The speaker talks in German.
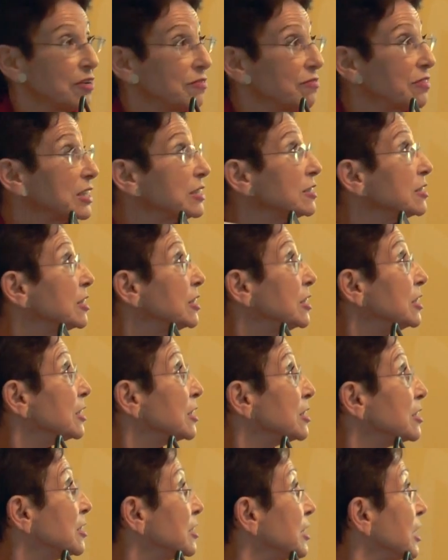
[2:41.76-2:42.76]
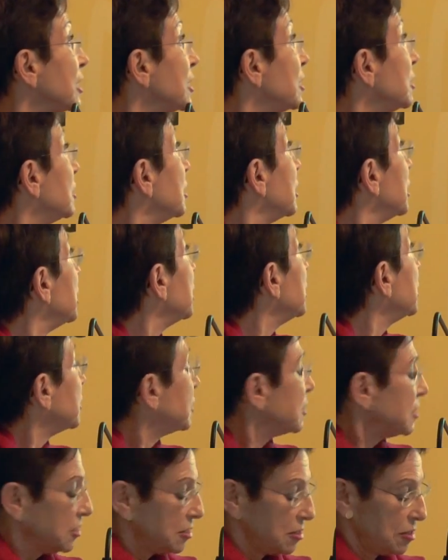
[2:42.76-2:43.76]
Was Sie hier sehen,
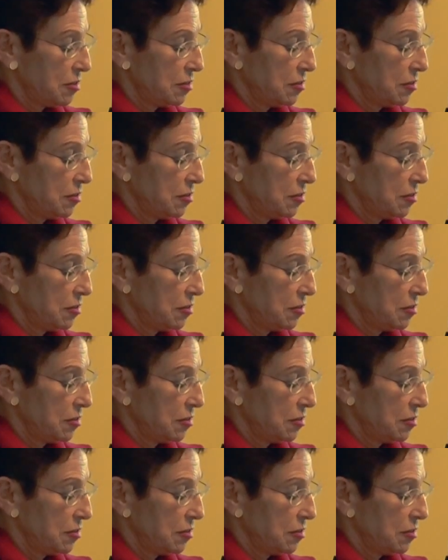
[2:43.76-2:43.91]
links